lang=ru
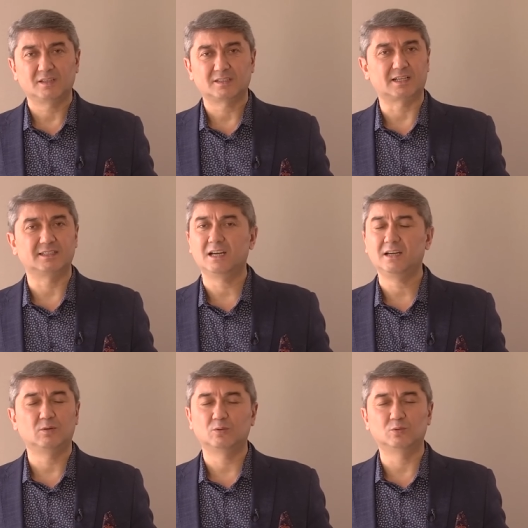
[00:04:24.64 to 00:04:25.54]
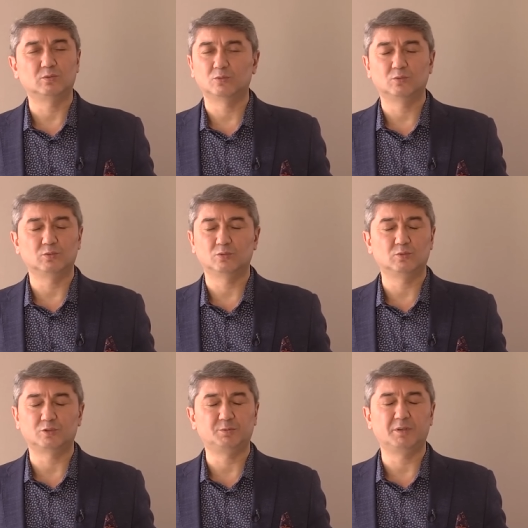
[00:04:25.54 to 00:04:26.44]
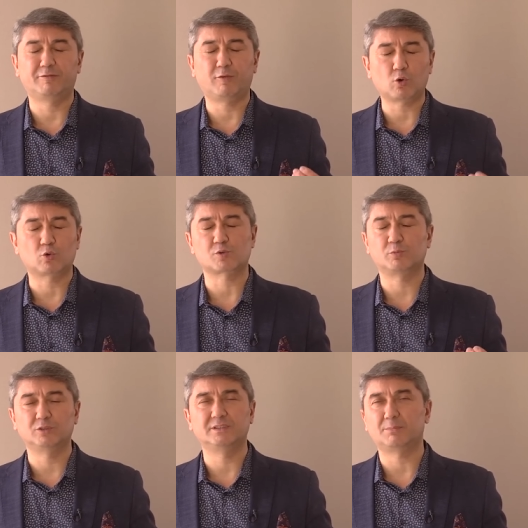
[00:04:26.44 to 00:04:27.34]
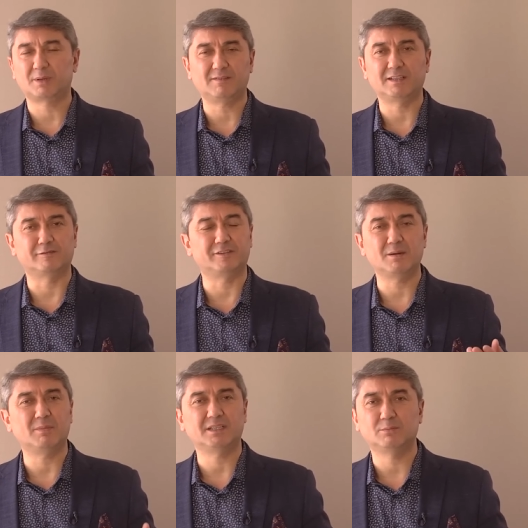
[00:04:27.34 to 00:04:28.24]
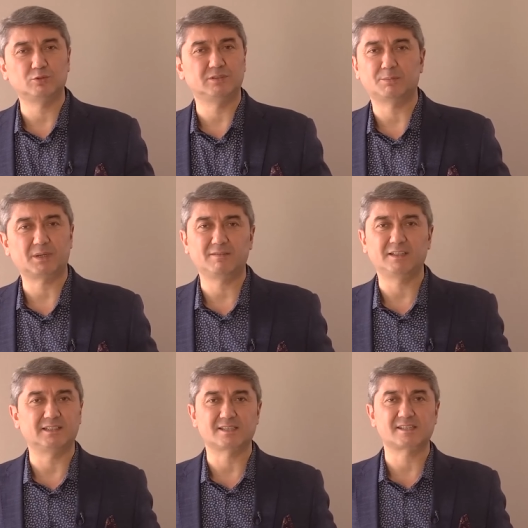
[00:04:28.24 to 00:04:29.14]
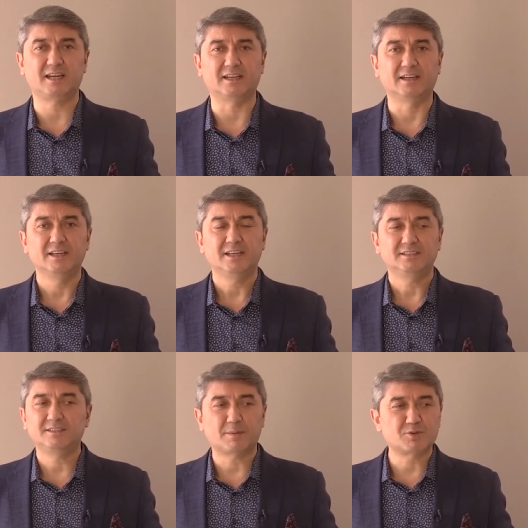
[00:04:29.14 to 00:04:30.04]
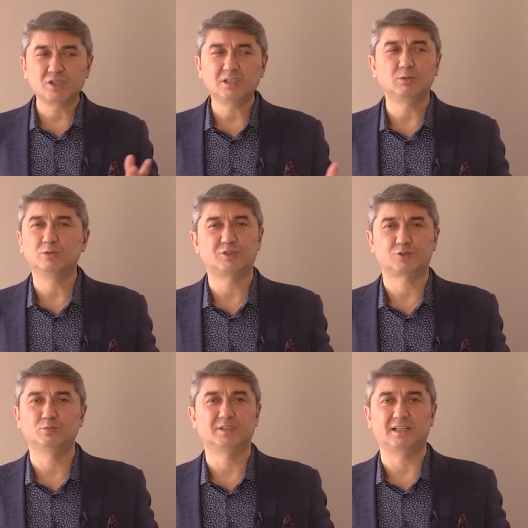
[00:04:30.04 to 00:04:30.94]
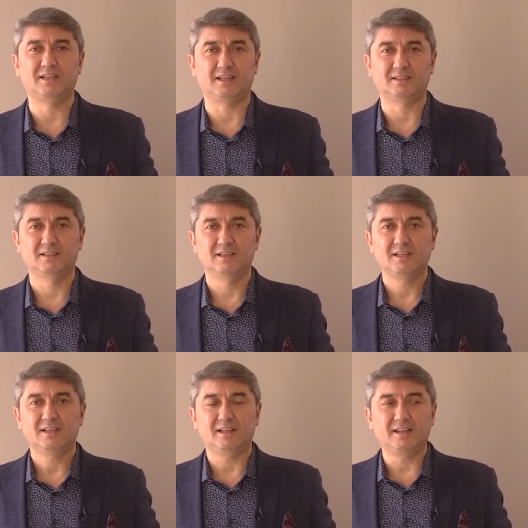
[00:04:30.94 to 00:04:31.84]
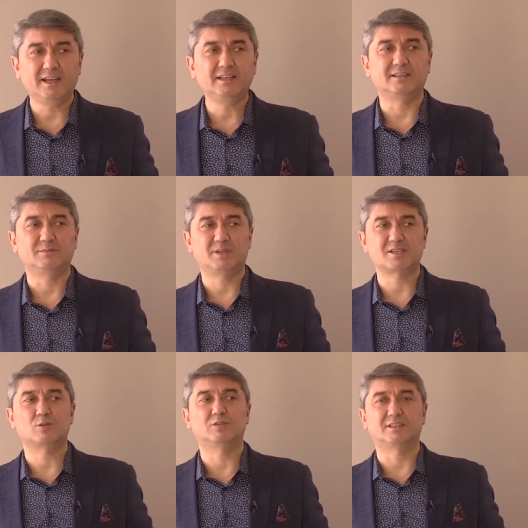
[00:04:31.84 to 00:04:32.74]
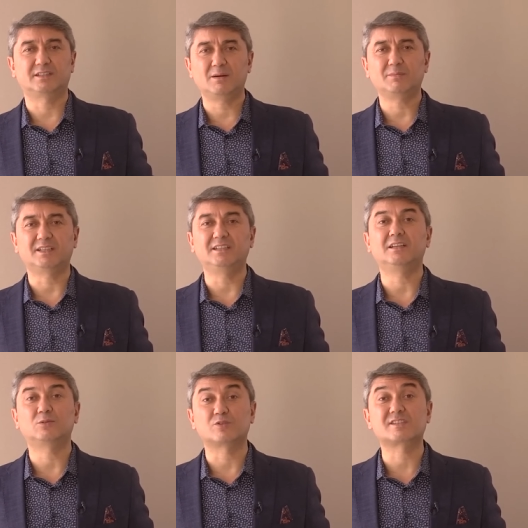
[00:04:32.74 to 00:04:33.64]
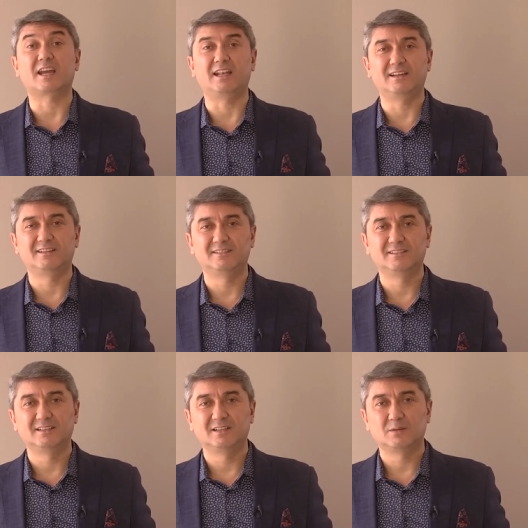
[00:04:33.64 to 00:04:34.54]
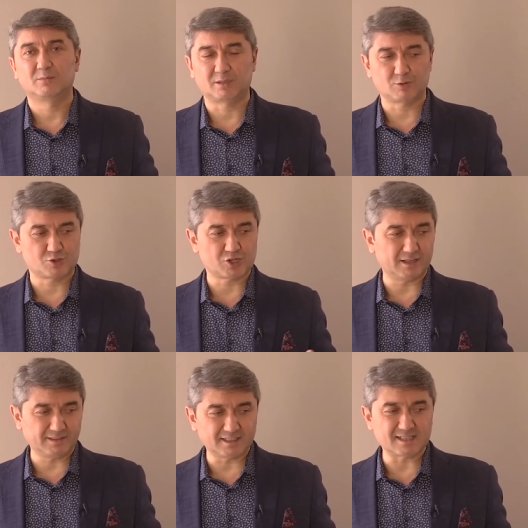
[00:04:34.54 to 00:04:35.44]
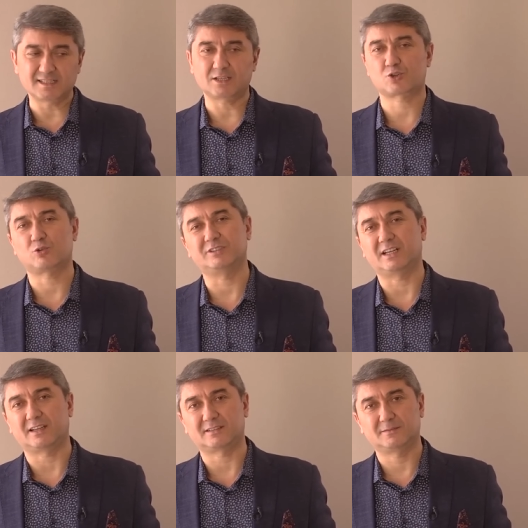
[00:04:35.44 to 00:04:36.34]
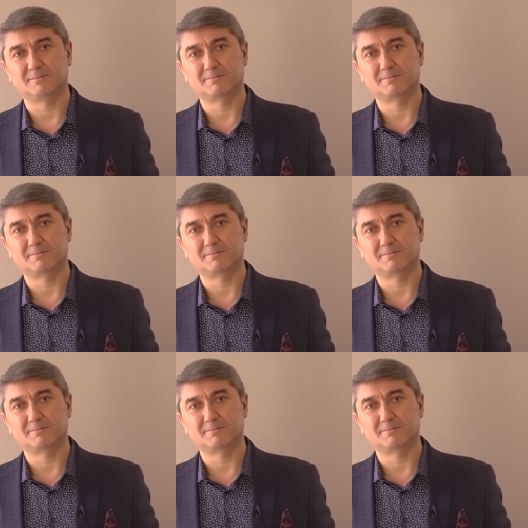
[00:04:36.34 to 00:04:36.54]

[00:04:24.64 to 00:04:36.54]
тогда у тебя фокус будет направлен, внимание будет направлено на цели, ты вообще не будешь думать о лен. Лен происходит там, где нету цель, потому что человек не знает, что делать.